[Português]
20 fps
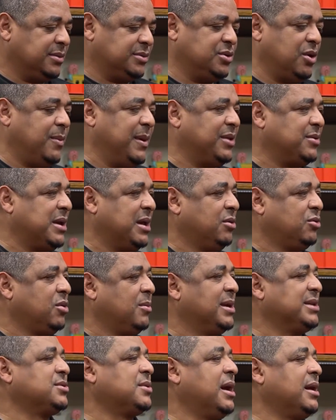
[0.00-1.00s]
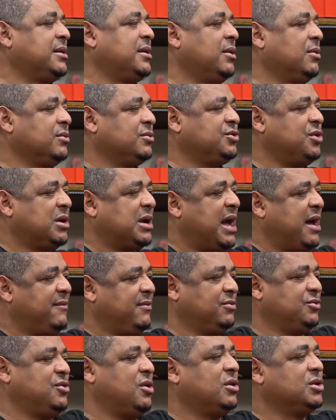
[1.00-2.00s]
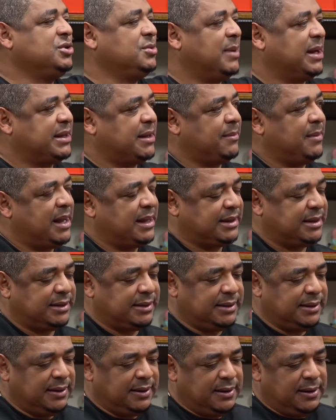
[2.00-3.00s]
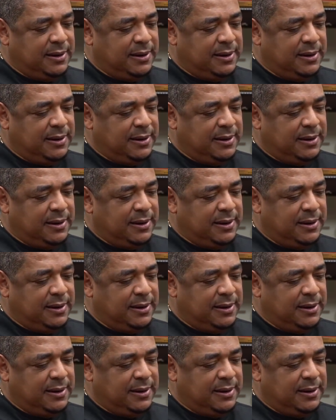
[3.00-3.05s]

Se o Roberto Carlos tomasse o cartão, não jogava os jogos de mata-mata, né?